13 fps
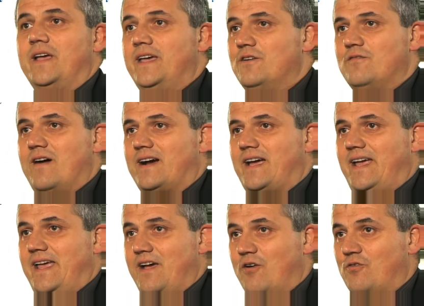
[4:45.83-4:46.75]
Et on va
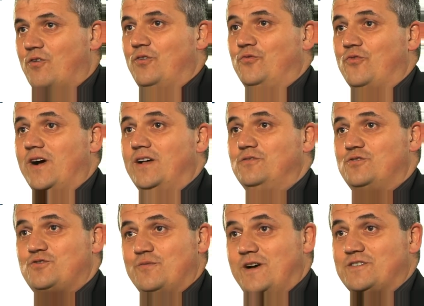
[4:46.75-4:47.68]
créer encore une fois du
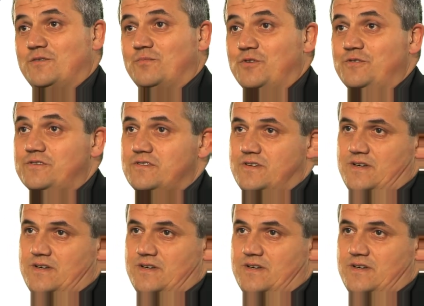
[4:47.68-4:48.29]
chômage en plus.